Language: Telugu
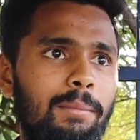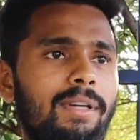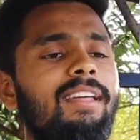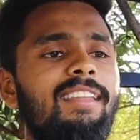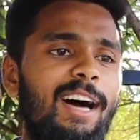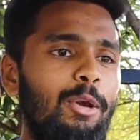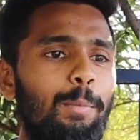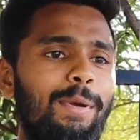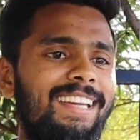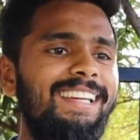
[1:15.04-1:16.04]
బట్ అది ఆల్
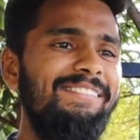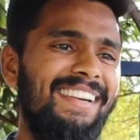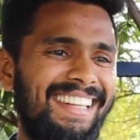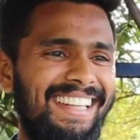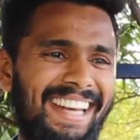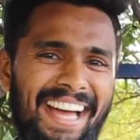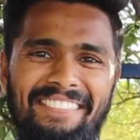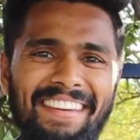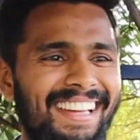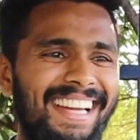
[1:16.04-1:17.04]
ఒపీనియన్ బట్ నా
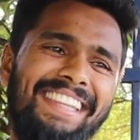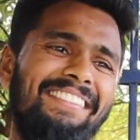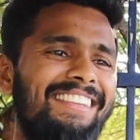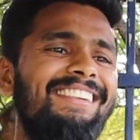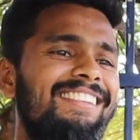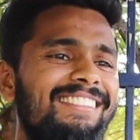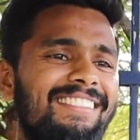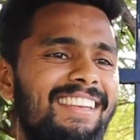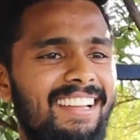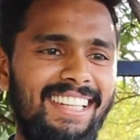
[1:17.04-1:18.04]
పరంగా అయితే మాత్రం
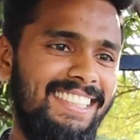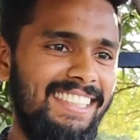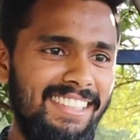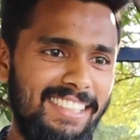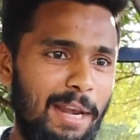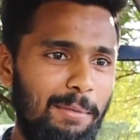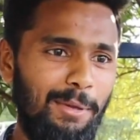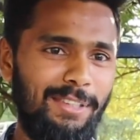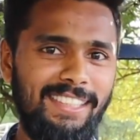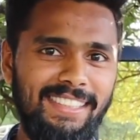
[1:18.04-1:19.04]
నాకు నచ్చింది చాలా
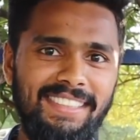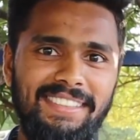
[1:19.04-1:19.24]
బాగుంది